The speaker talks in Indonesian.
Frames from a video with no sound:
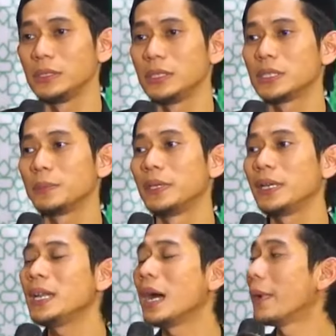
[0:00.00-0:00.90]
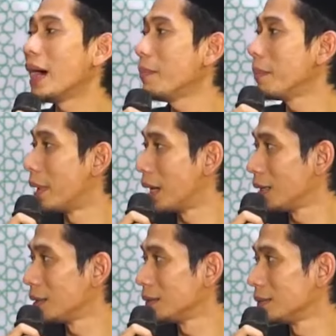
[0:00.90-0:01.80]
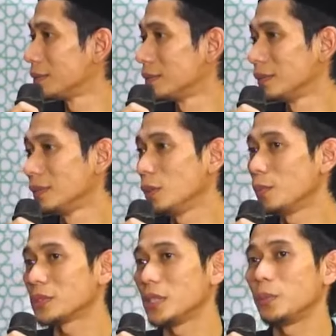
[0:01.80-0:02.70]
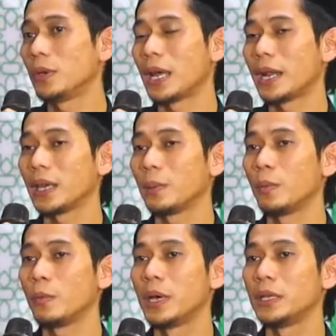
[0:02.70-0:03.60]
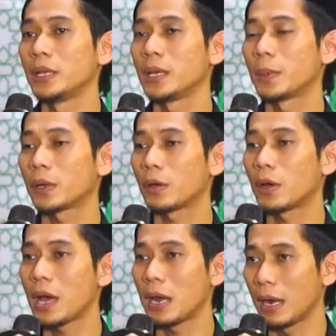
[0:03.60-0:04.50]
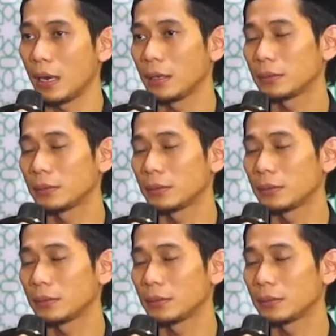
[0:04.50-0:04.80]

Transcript: Ya sebenarnya nggak apa-apa ya meskipun lanangnya mau ke perkara halal.